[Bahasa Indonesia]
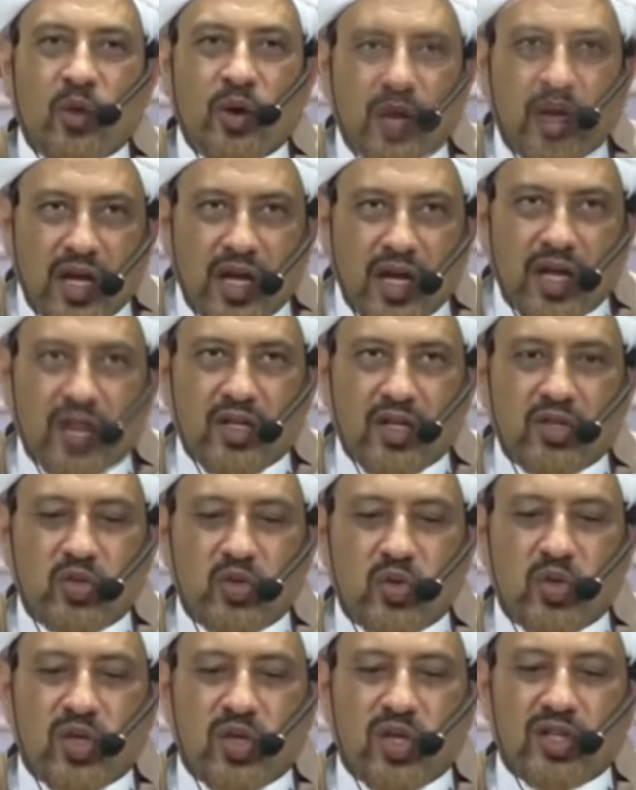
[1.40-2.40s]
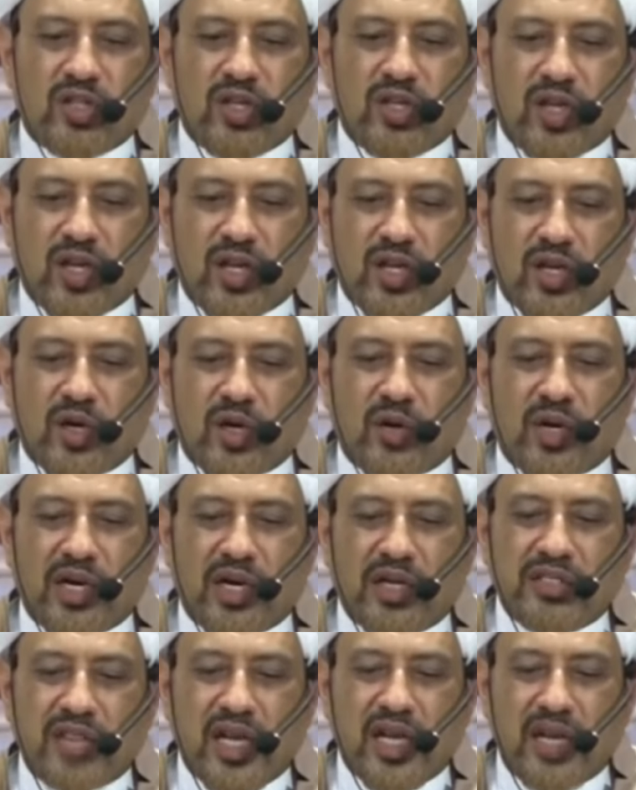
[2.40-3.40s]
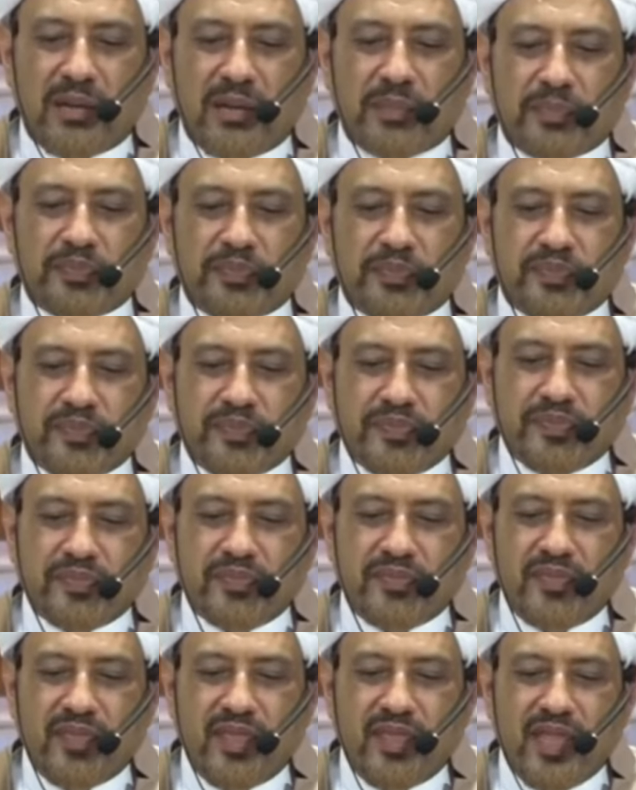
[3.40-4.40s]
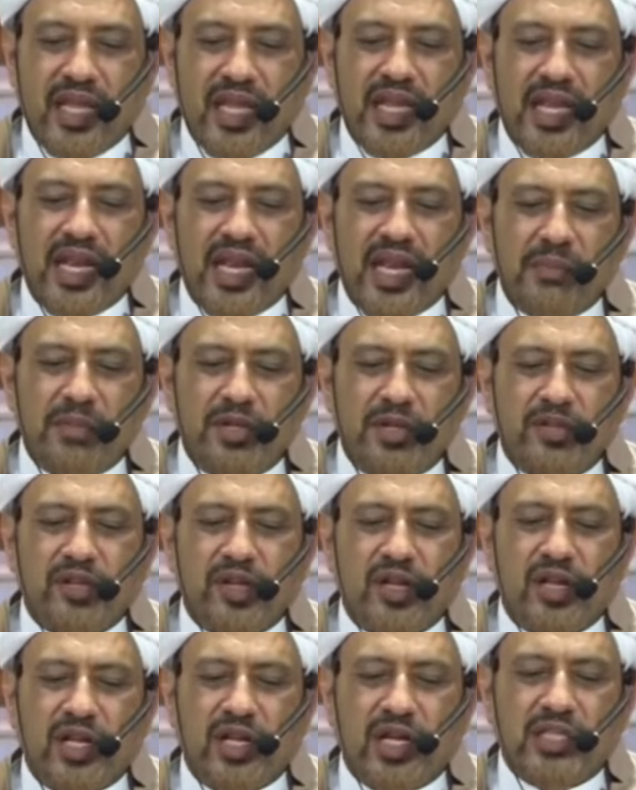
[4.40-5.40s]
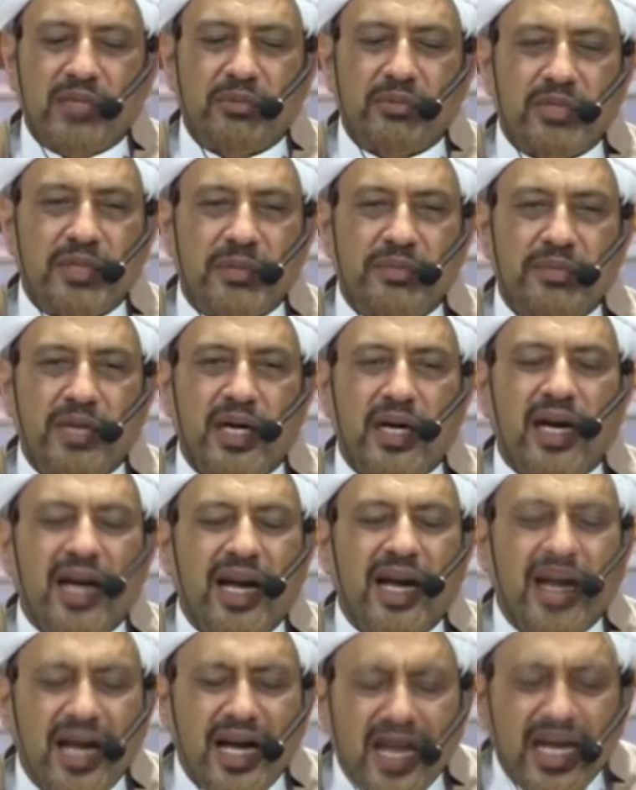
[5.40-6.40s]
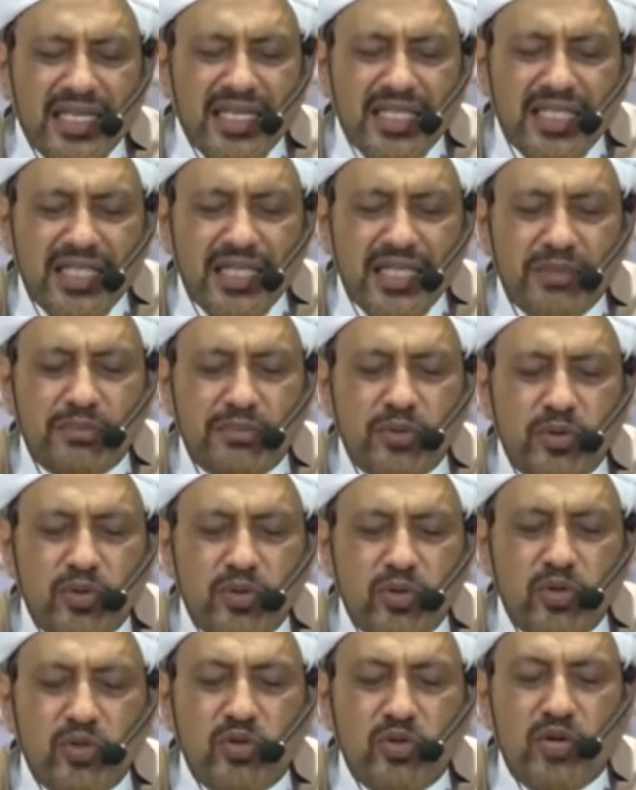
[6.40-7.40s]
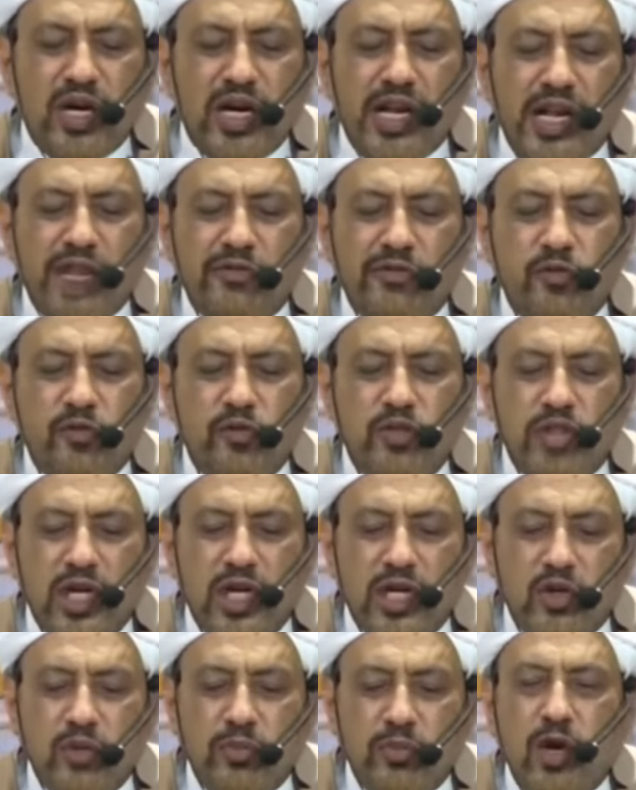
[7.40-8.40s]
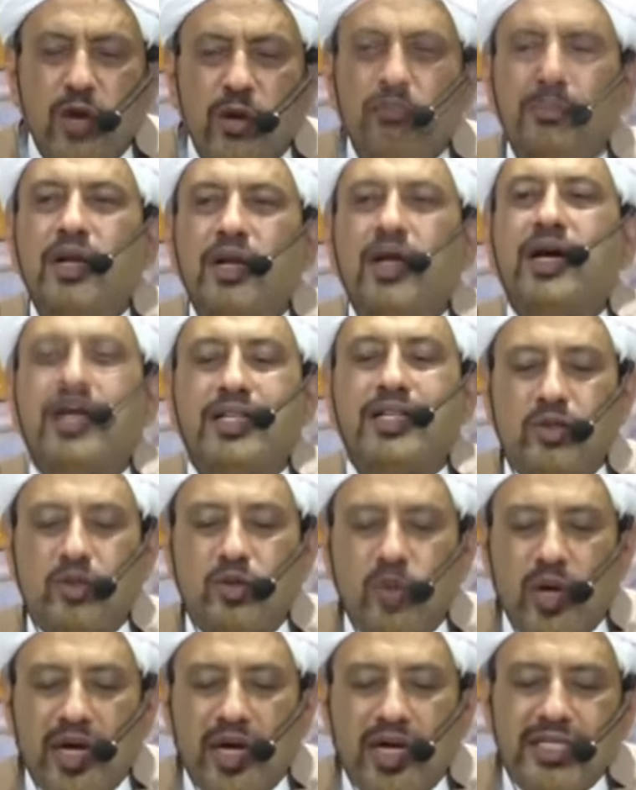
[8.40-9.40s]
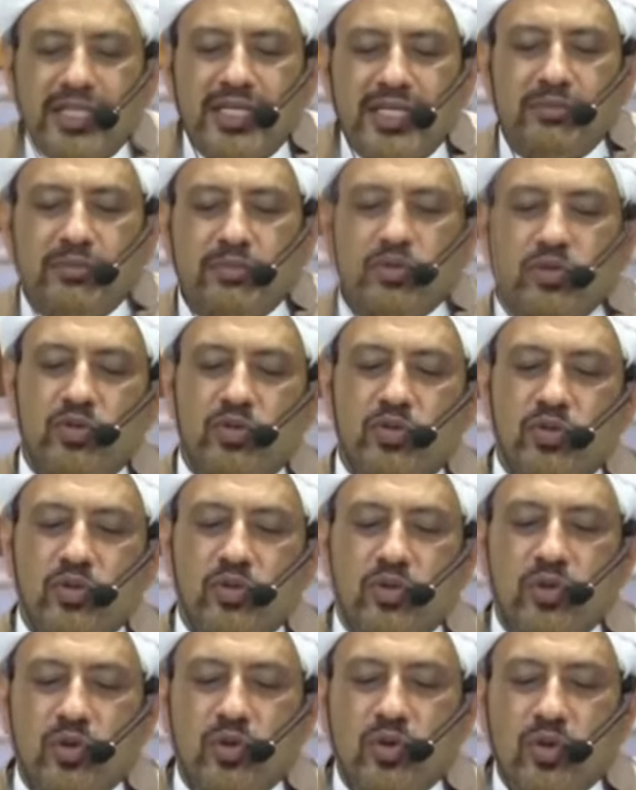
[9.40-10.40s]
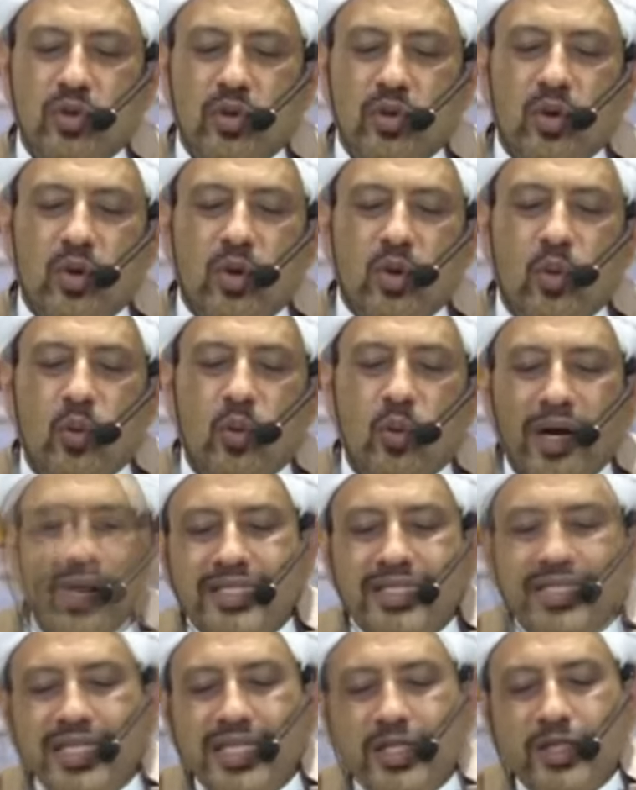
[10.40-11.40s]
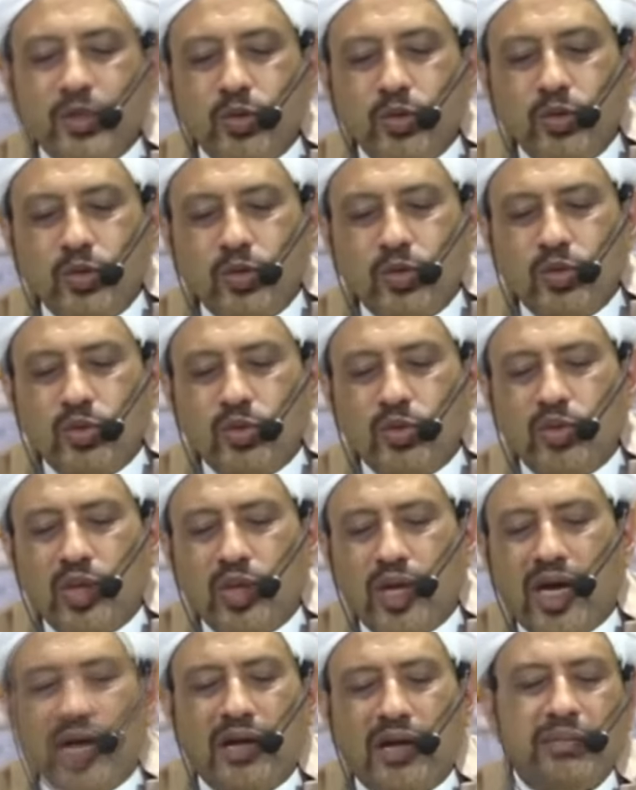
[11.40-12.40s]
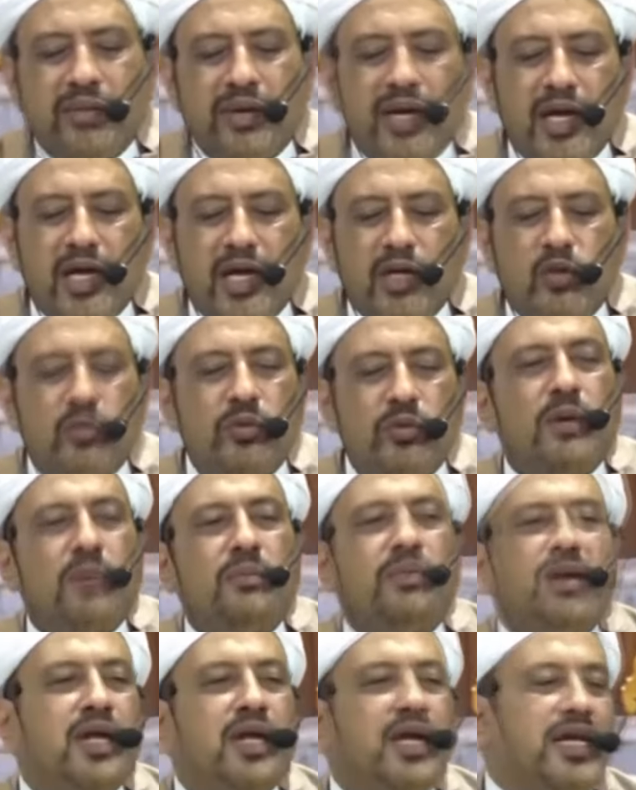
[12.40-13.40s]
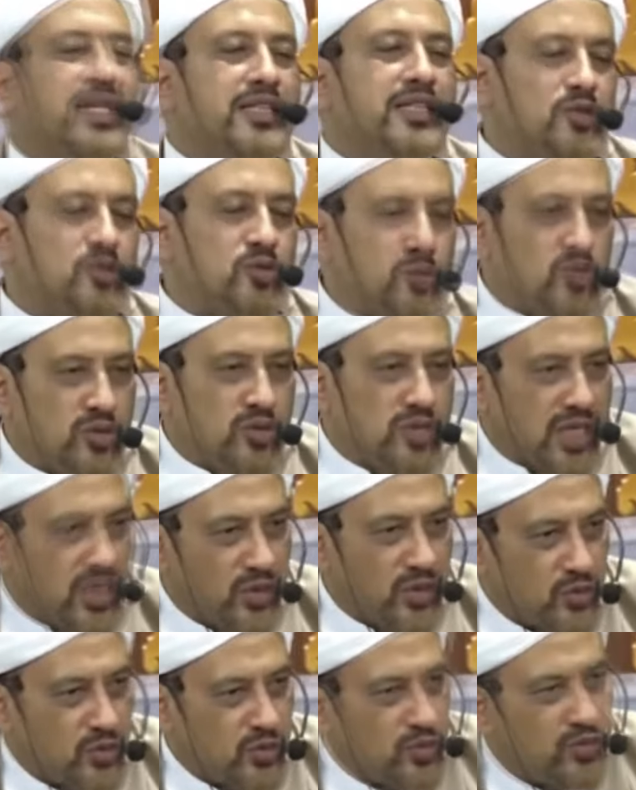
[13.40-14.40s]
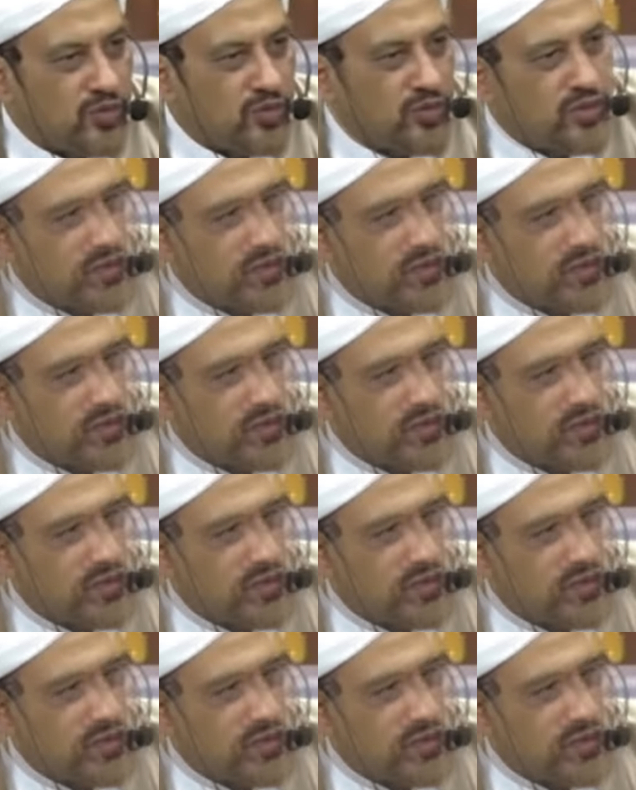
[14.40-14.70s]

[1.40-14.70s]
Wagala Rasulullah sallallahu alaihi wasallam dan Nabi sallallahu alaihi wasallam bersabda, "Hasibu anfusakum qabla an tuhasabu. Wazinu a'malakum qabla an tuzanu."